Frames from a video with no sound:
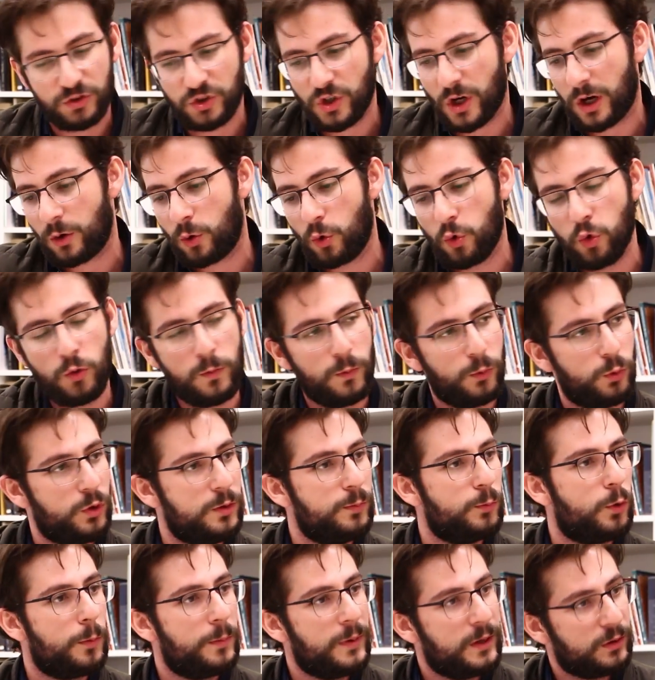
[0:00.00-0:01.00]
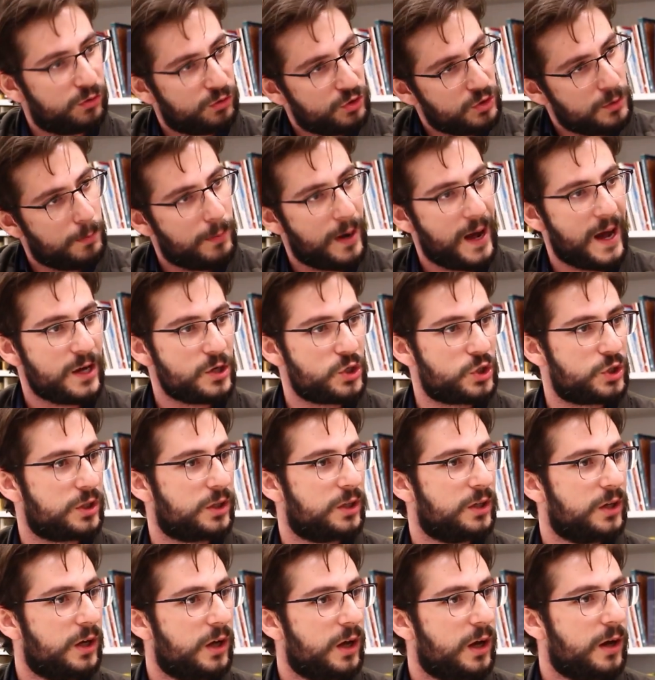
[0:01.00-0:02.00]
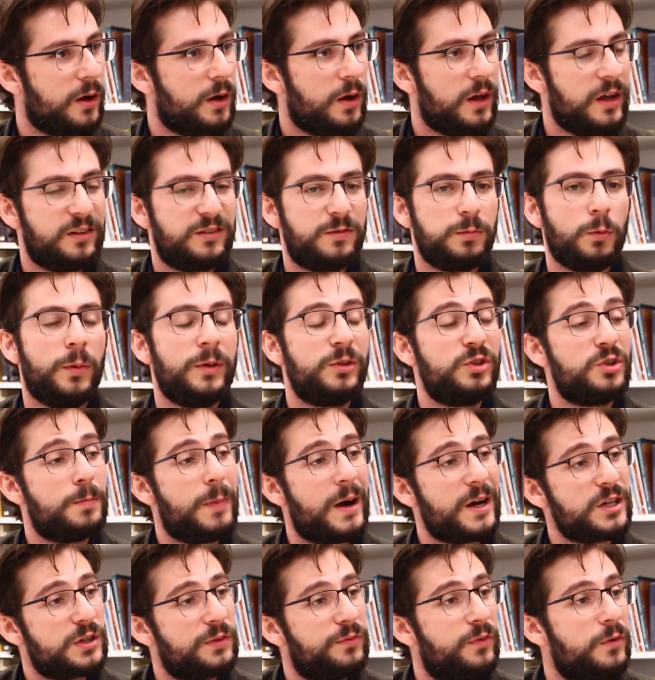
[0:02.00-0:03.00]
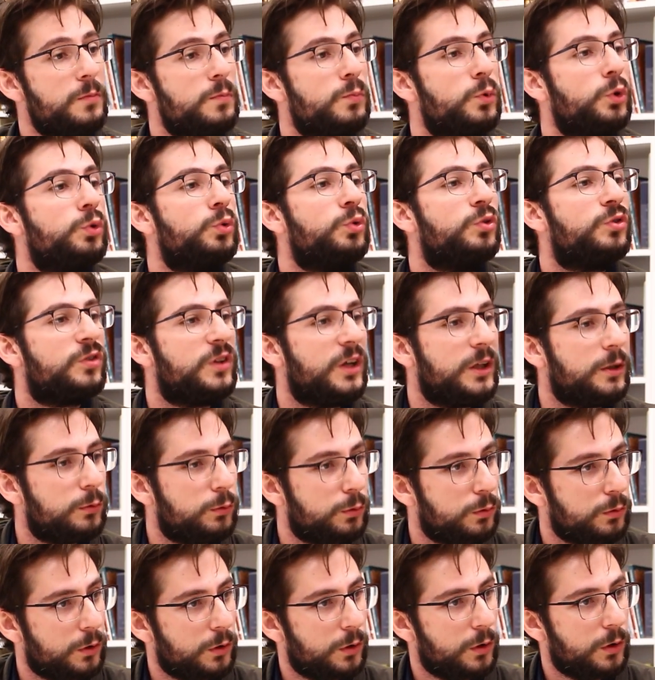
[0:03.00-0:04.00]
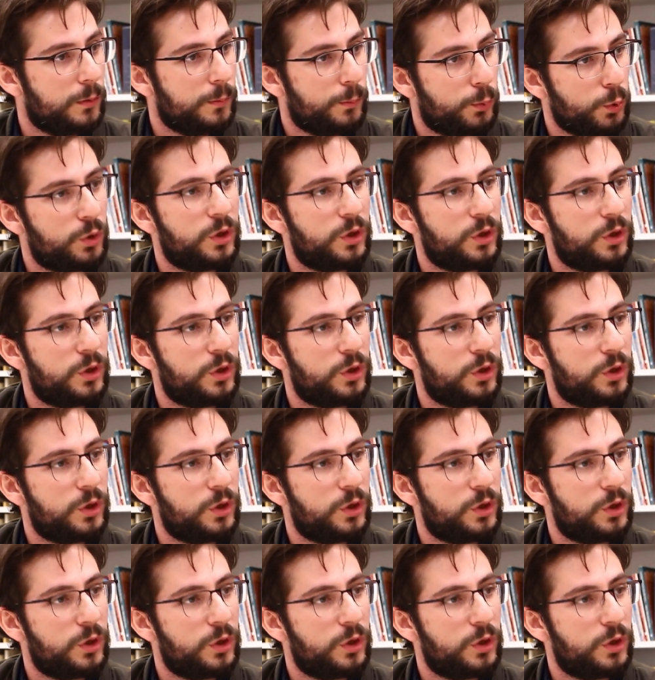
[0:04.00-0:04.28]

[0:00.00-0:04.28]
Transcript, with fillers: momentos de acúmulo e momentos de baixa, esse momento de baixa veio muito cedo.